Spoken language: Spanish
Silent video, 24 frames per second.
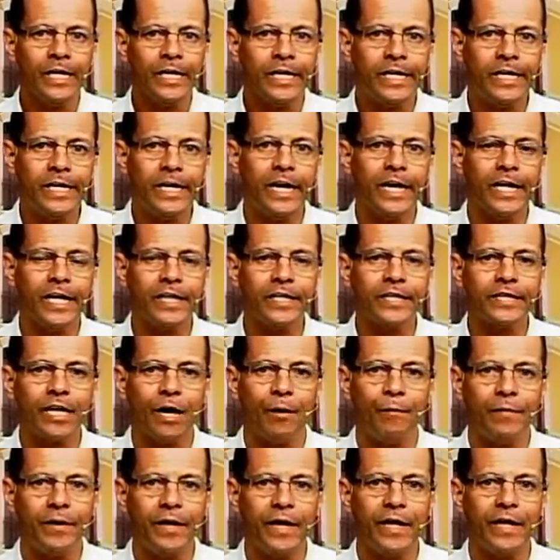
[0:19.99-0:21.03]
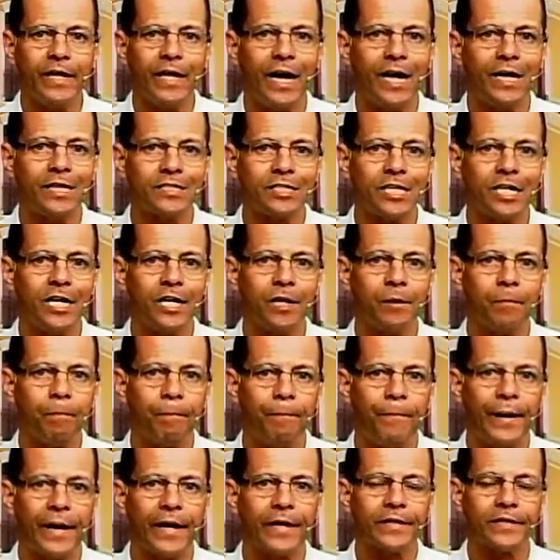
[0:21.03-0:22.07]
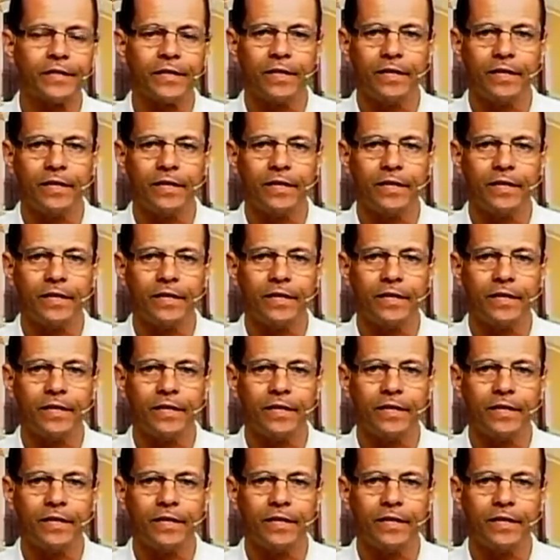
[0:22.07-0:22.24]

quieren también hacer parte